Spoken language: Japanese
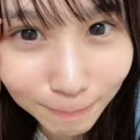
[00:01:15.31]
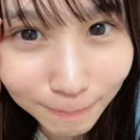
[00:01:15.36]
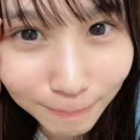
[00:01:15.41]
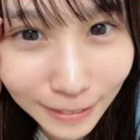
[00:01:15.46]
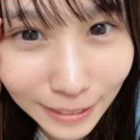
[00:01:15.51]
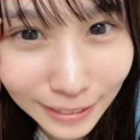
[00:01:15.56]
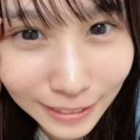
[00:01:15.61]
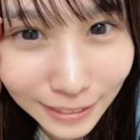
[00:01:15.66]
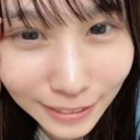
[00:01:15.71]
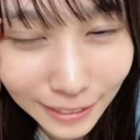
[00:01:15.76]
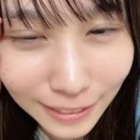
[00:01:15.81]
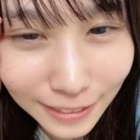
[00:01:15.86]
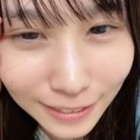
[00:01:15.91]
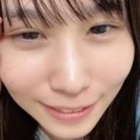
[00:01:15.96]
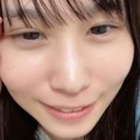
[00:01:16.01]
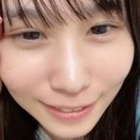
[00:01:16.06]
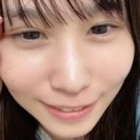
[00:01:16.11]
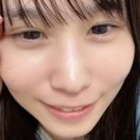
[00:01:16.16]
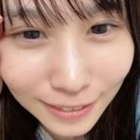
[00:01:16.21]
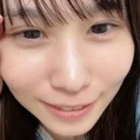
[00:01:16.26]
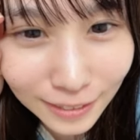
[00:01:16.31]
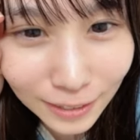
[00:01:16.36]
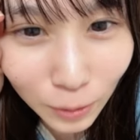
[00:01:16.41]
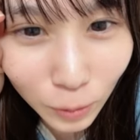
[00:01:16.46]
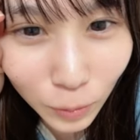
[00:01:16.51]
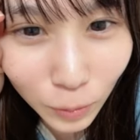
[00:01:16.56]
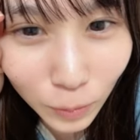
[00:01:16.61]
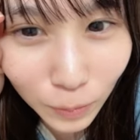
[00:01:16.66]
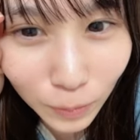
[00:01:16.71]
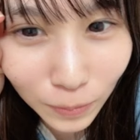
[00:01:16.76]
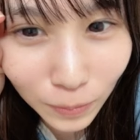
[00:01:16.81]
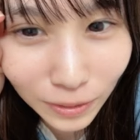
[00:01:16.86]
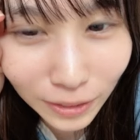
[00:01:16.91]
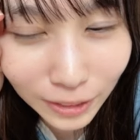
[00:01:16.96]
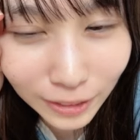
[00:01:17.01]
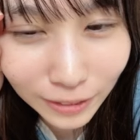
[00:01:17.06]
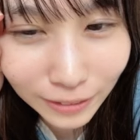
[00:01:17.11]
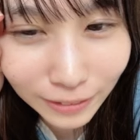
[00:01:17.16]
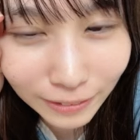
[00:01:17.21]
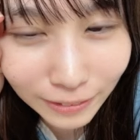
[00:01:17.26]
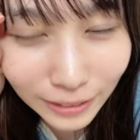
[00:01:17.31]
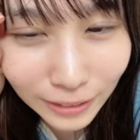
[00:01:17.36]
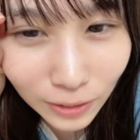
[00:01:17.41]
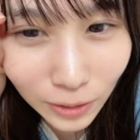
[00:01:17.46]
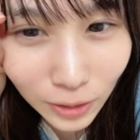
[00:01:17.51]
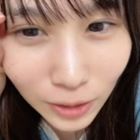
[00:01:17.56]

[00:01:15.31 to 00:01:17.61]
やりたいです」って言っておあのいろ